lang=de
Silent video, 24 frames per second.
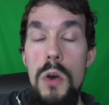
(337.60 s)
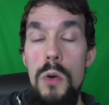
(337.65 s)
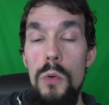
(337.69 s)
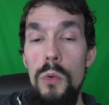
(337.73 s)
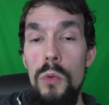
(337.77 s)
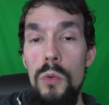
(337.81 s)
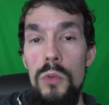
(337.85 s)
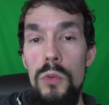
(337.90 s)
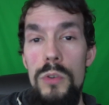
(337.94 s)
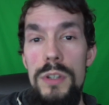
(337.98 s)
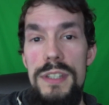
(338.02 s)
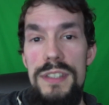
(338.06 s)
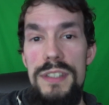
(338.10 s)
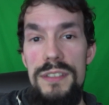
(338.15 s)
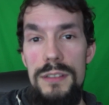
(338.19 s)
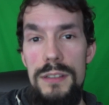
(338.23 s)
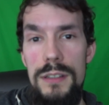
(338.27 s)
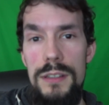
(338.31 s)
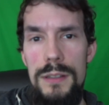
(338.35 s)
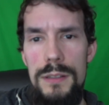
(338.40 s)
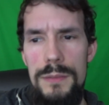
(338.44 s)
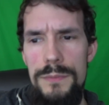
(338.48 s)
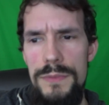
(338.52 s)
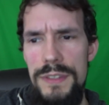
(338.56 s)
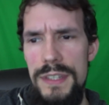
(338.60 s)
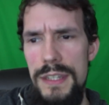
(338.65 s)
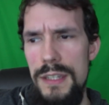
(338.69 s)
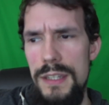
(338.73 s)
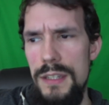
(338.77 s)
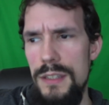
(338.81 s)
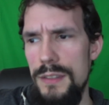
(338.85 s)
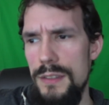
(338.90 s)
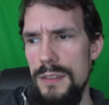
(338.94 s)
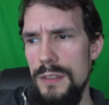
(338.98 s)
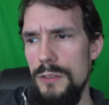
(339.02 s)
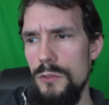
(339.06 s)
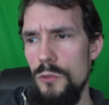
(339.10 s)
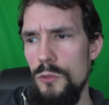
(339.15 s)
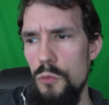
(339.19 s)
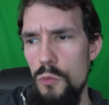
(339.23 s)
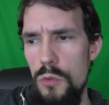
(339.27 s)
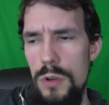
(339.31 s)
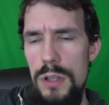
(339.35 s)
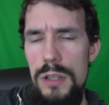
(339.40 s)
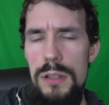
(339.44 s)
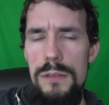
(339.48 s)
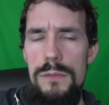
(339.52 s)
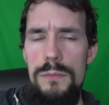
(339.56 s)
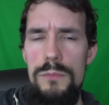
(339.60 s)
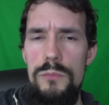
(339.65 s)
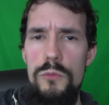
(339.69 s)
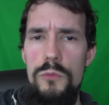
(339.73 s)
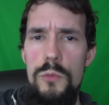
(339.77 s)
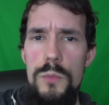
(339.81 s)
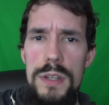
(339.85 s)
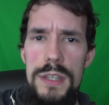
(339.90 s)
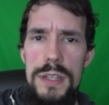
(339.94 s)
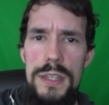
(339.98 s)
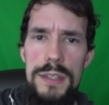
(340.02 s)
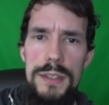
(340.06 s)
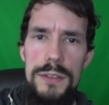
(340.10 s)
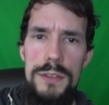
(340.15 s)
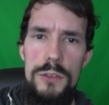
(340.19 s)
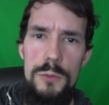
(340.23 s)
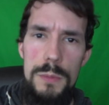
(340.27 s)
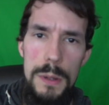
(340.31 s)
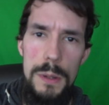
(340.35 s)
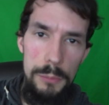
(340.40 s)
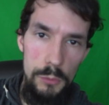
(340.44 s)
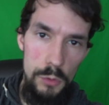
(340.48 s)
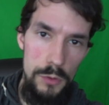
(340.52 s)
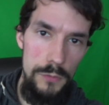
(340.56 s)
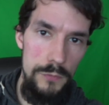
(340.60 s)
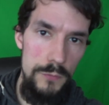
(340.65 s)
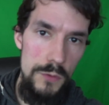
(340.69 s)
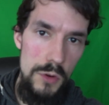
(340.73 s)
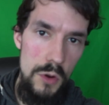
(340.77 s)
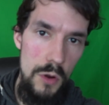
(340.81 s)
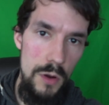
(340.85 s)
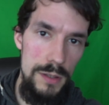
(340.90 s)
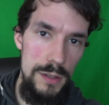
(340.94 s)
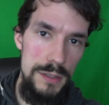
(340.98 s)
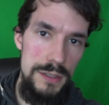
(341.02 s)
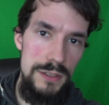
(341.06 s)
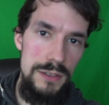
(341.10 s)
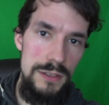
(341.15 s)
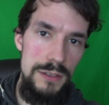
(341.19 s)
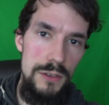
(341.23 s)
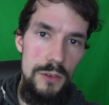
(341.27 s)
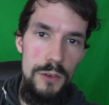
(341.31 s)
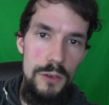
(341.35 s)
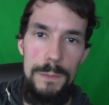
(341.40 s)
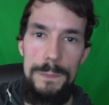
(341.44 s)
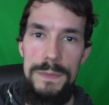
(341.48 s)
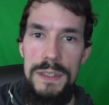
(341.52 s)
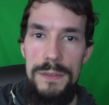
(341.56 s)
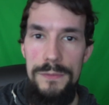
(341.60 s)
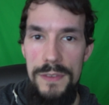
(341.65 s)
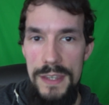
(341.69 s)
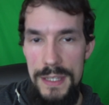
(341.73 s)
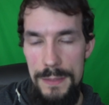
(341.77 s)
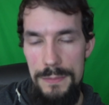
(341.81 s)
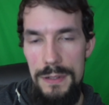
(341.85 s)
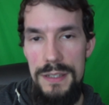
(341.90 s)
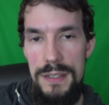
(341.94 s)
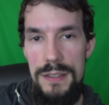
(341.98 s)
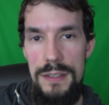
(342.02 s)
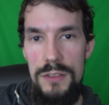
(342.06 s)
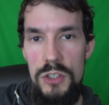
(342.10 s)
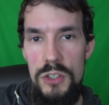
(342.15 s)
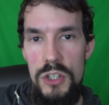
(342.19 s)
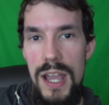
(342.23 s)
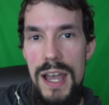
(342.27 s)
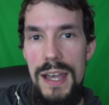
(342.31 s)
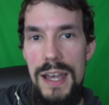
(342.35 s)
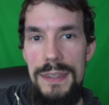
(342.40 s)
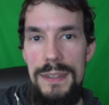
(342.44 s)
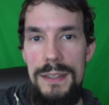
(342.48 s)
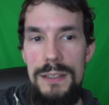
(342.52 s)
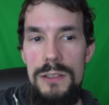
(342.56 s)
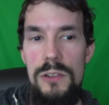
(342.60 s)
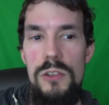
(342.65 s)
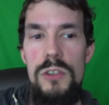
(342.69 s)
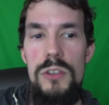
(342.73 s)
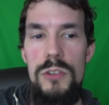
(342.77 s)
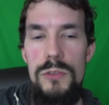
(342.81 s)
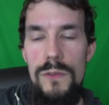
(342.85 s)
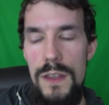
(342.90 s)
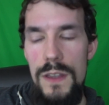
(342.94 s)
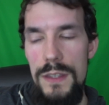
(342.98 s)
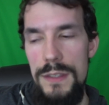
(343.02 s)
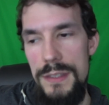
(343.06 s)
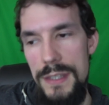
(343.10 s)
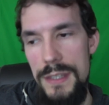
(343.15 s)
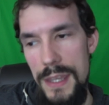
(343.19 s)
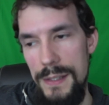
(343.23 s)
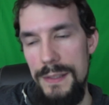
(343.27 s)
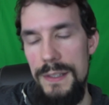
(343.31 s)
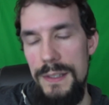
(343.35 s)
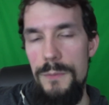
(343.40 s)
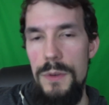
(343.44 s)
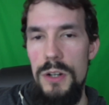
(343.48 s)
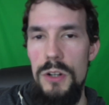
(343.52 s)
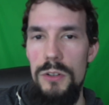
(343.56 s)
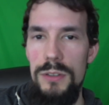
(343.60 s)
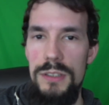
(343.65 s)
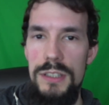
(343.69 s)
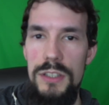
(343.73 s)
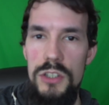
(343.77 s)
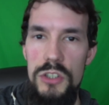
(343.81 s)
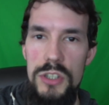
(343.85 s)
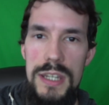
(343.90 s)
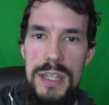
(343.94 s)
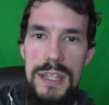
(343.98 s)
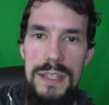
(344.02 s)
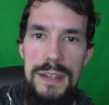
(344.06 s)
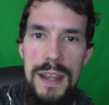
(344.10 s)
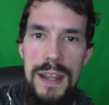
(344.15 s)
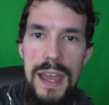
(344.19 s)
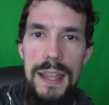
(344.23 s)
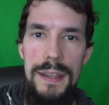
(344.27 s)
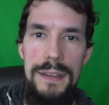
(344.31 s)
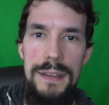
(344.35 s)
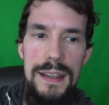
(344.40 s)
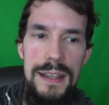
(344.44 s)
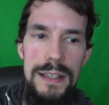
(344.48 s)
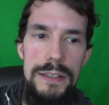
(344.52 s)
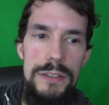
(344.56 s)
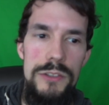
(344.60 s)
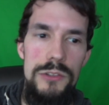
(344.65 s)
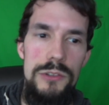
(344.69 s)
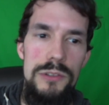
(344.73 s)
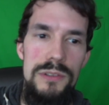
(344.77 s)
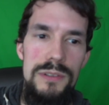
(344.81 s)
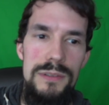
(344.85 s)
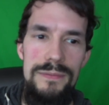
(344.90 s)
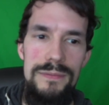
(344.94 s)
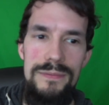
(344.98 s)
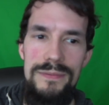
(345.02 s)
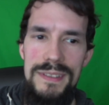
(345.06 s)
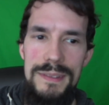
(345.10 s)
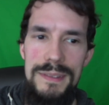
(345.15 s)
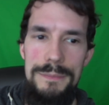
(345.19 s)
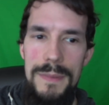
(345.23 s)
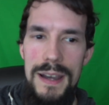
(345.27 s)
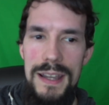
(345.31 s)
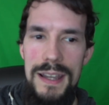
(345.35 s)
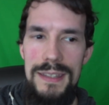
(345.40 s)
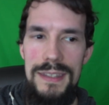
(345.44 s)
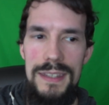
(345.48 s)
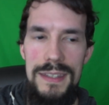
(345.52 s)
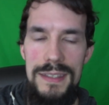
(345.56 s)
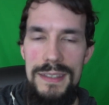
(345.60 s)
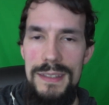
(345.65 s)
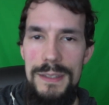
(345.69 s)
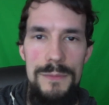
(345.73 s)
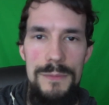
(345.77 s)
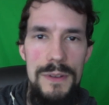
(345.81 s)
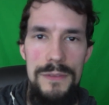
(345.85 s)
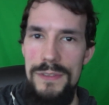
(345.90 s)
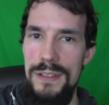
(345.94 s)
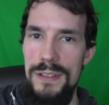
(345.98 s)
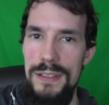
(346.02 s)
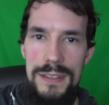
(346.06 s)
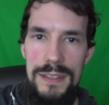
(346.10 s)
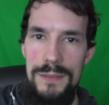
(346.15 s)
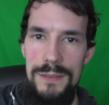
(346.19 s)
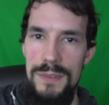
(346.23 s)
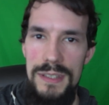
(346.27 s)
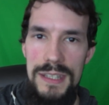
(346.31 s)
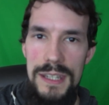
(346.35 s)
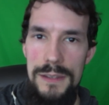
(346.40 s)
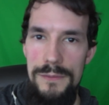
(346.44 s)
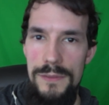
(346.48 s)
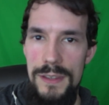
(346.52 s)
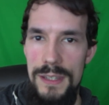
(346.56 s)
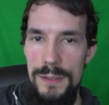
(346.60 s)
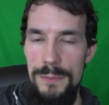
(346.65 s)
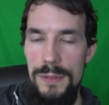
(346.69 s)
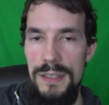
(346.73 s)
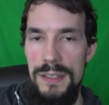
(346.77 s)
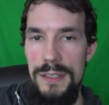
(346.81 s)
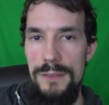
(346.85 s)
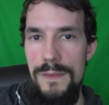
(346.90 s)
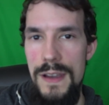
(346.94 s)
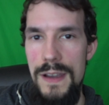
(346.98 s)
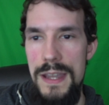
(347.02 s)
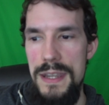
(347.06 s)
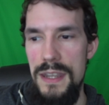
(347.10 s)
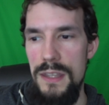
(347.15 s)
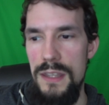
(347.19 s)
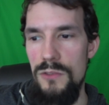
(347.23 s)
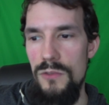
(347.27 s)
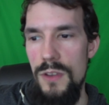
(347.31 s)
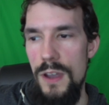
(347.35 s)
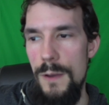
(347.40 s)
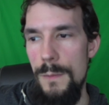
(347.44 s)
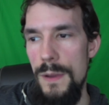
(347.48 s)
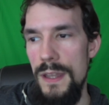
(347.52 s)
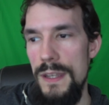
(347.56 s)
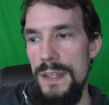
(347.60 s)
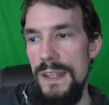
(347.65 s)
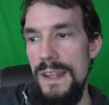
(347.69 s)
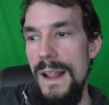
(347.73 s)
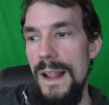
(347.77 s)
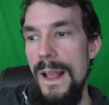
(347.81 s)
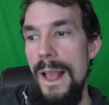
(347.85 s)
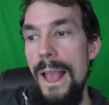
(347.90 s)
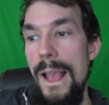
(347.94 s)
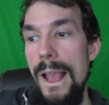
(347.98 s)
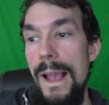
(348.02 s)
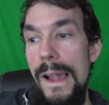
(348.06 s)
Und äh, das Tool, womit ich überprüfen konnte, ob die Festplatte einen Schaden hat oder sowas, zeigt immer noch die Schäden an. Also macht das nicht mehr viel Sinn, mit der Festplatte weiterzuarbeiten.